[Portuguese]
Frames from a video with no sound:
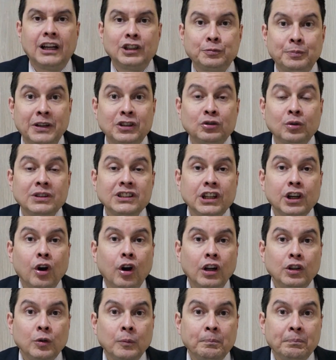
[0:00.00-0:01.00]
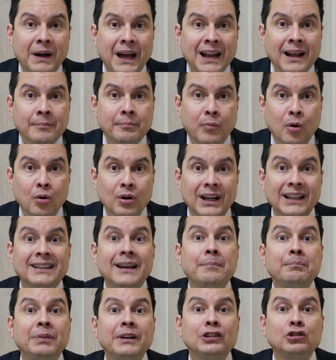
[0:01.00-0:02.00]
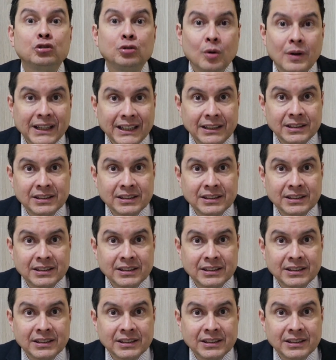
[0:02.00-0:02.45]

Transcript: as pessoas que olham para a boca da pessoa que